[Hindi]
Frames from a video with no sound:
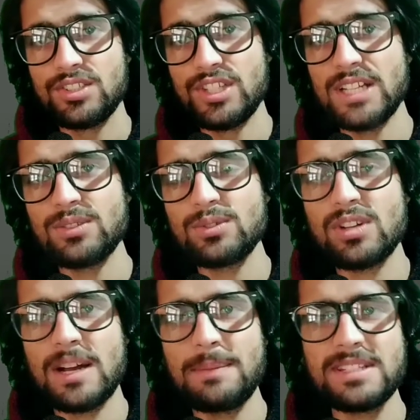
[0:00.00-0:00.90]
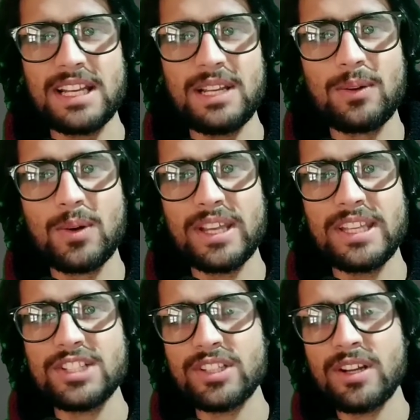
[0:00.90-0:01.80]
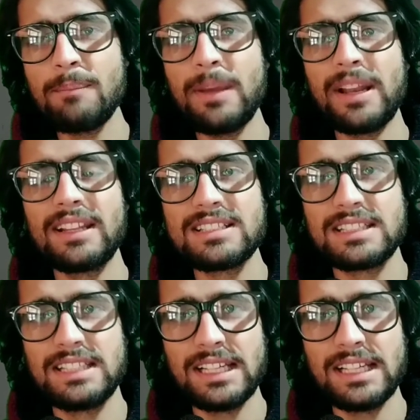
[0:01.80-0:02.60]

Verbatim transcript: जी हाँ दोस्तों काफ़ी सारे लोग इंस्टाग्राम पर रील्स